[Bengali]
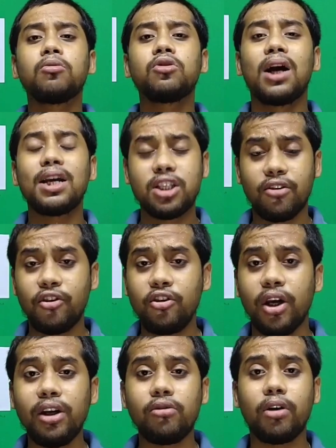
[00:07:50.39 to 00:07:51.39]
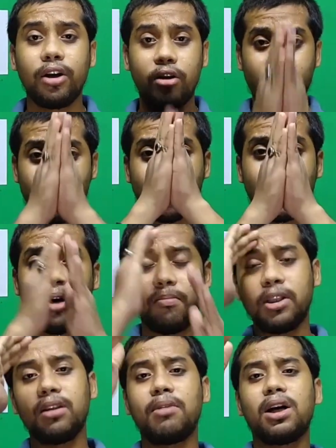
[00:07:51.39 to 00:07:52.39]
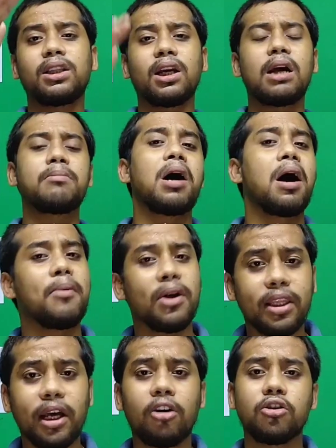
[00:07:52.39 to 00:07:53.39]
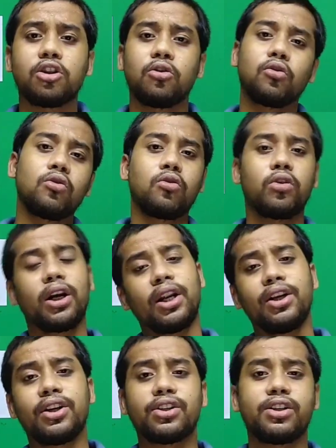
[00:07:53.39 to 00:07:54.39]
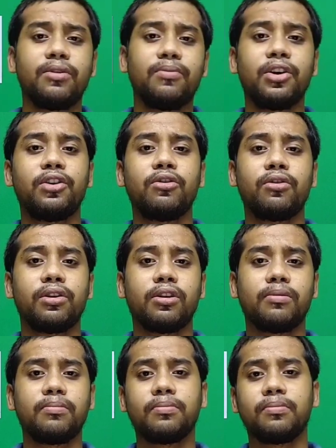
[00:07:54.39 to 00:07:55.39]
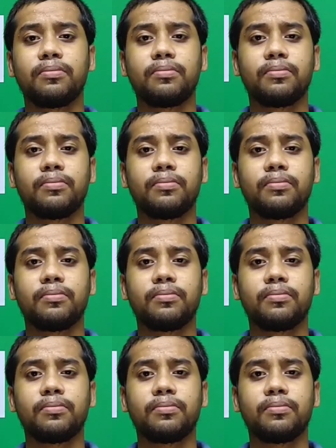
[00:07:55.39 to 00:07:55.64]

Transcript: তোমরা আজকের ভিডিও এইটুখানি নমস্কার বন্দে মাতারাম আবার দেখা হচ্ছে নতুন কোনো একটা ইন্টারেস্টিং ভিডিও নিয়ে